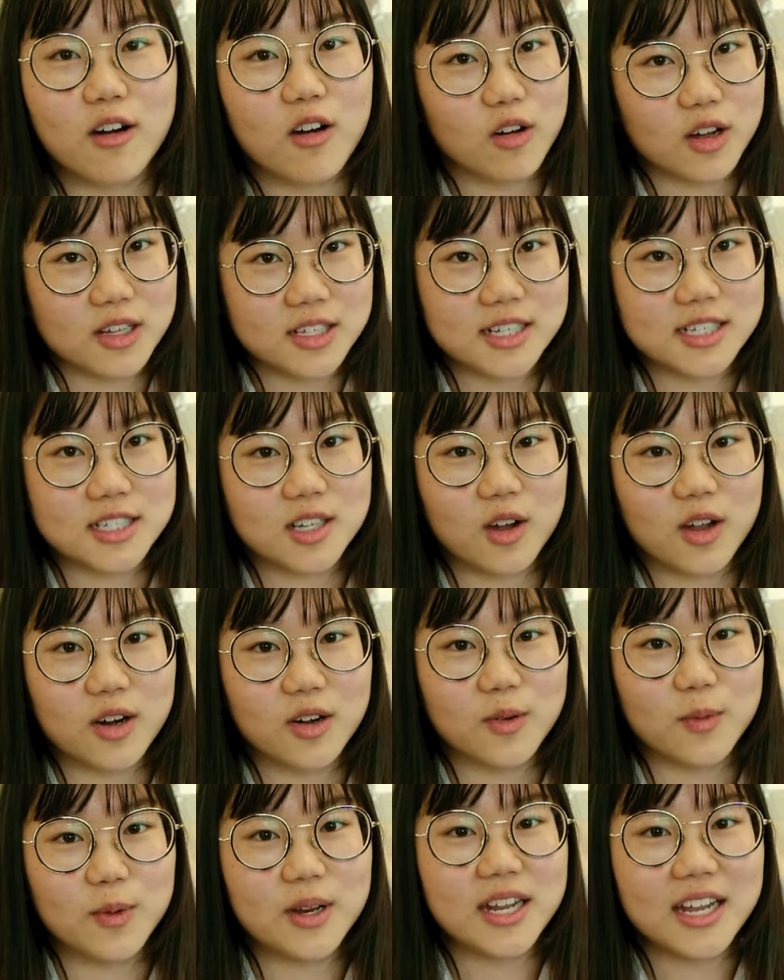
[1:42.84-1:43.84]
วเขาก็จะสอน
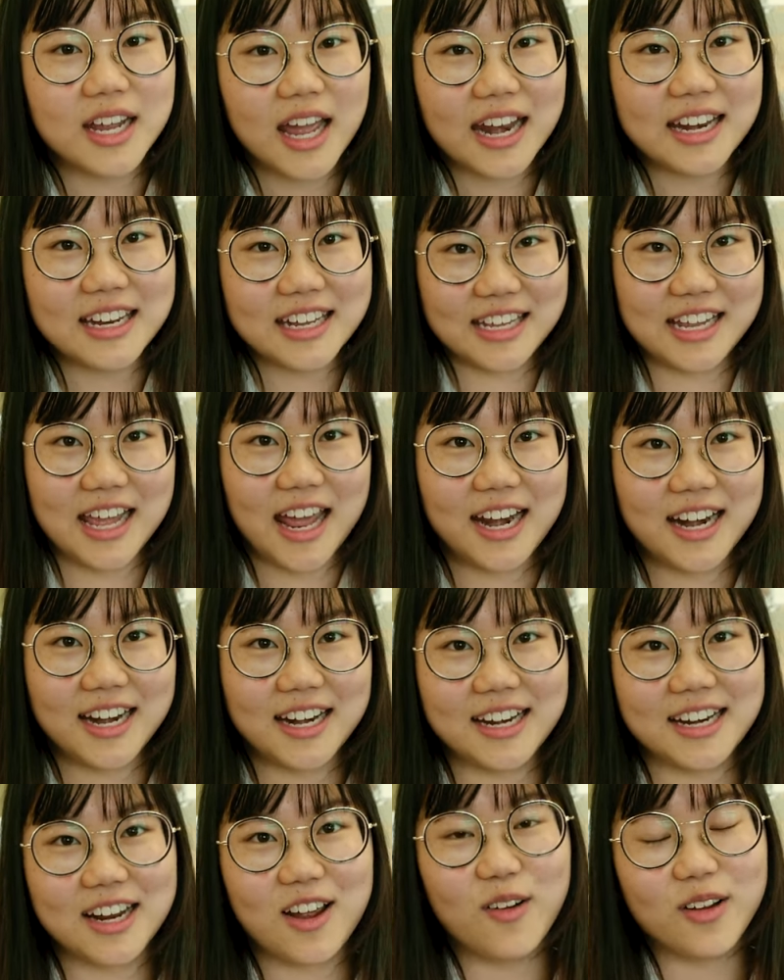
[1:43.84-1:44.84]
วิธีการเขียน
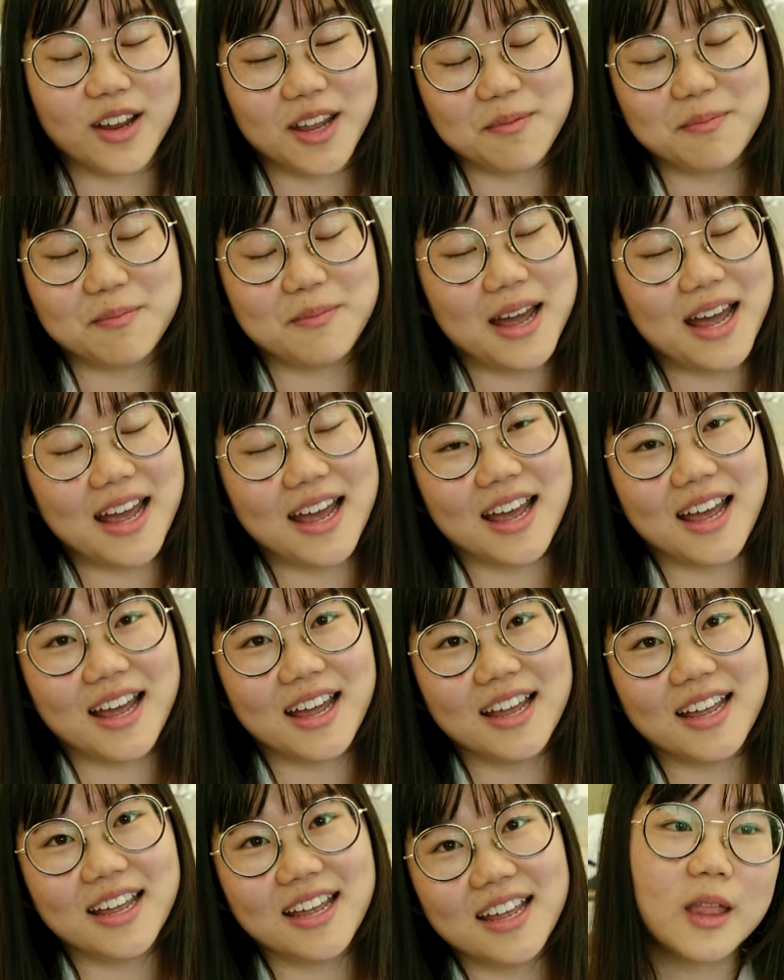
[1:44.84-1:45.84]
ของแกมมา
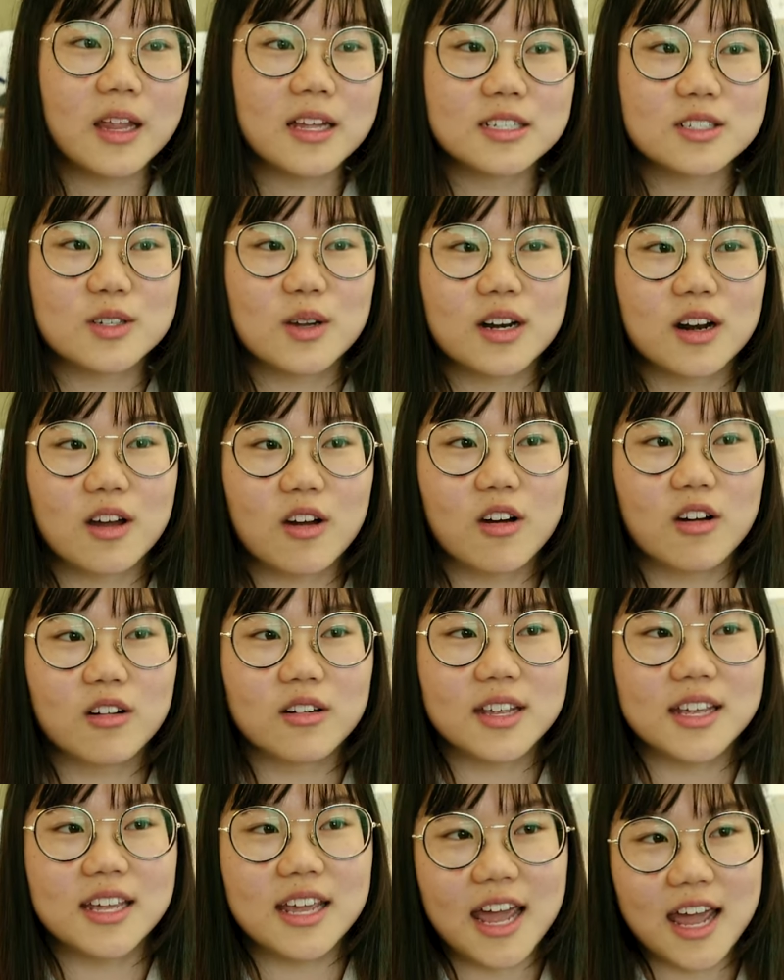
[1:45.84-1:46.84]
ส่วนของ
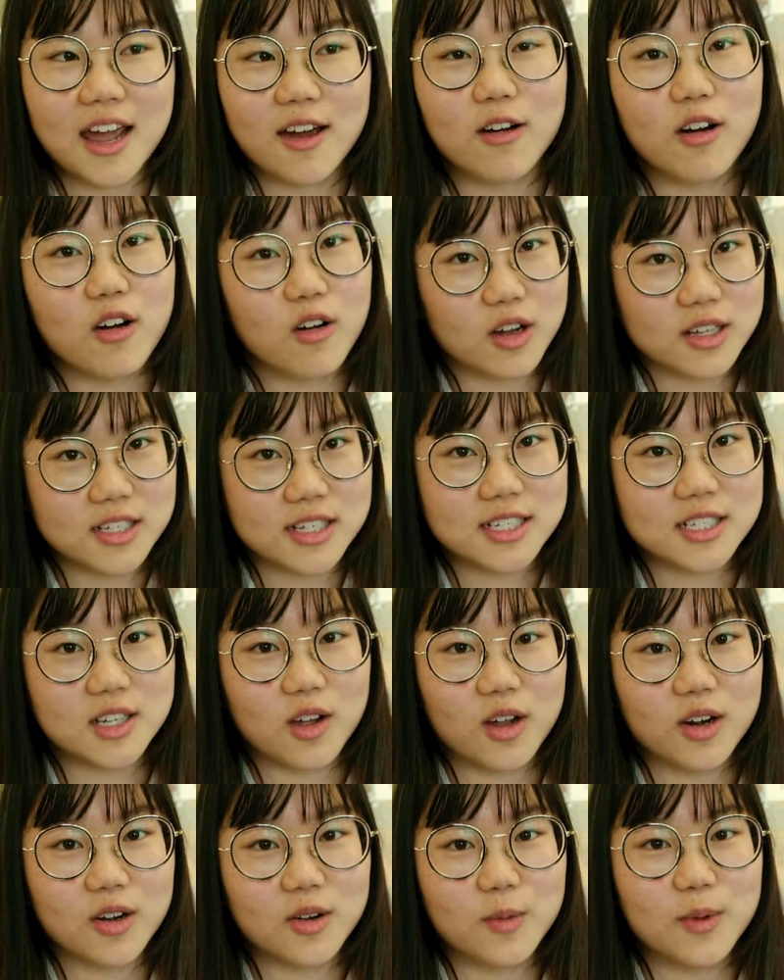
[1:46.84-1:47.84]
EL เขาก็จะส
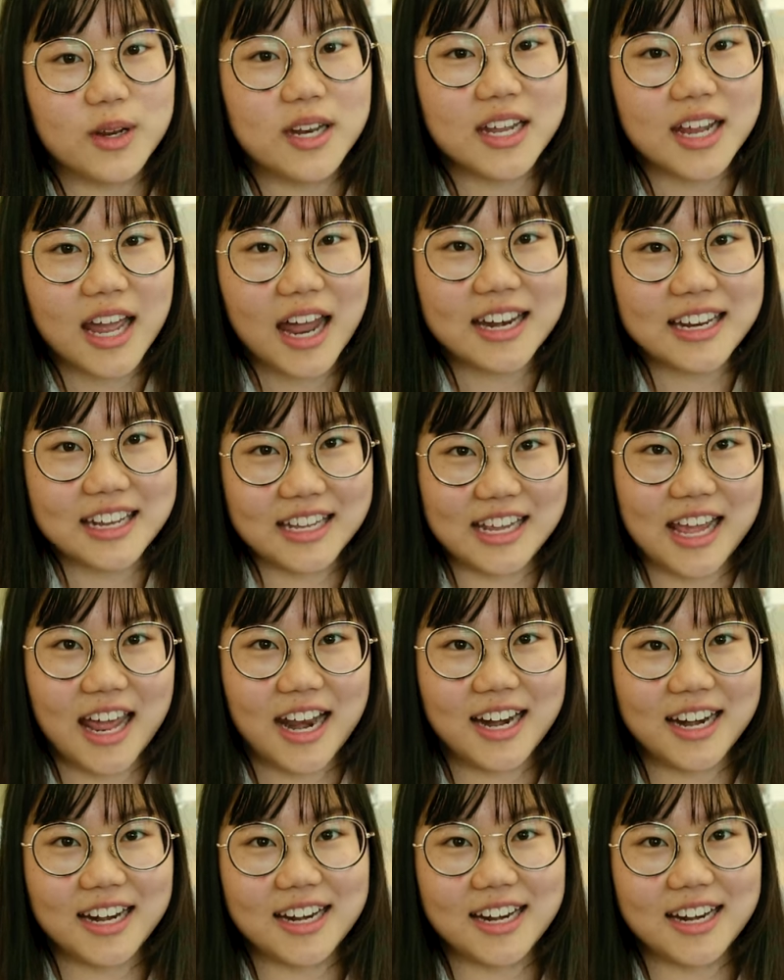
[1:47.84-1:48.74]
อนวิธีการเขียน